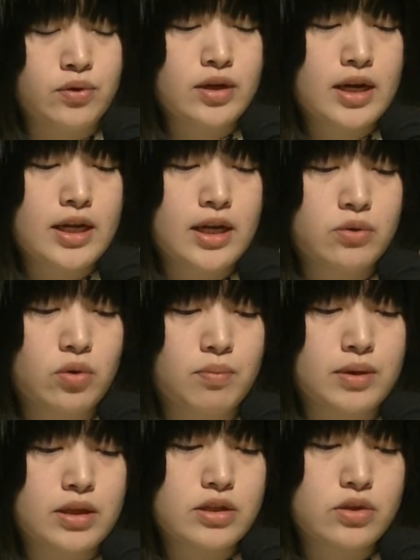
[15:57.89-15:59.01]
ルガリアの
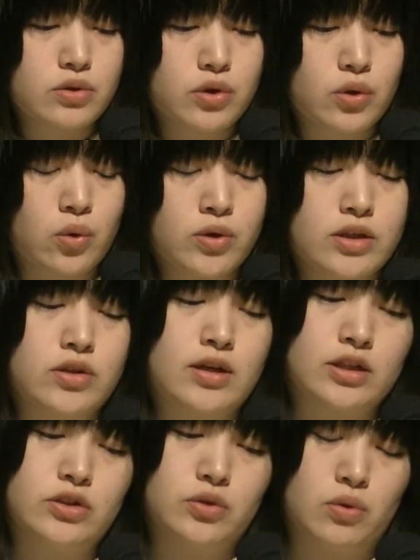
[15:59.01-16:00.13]
民族音楽
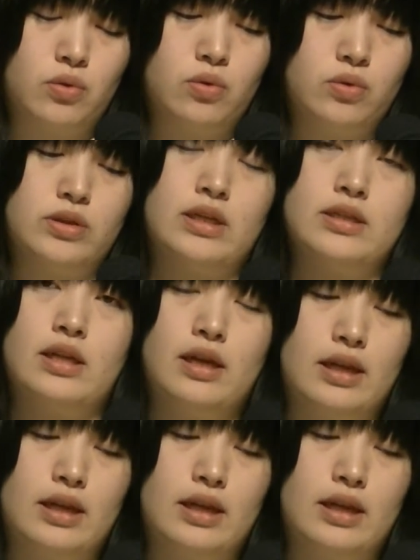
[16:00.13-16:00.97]
鑑賞をさせて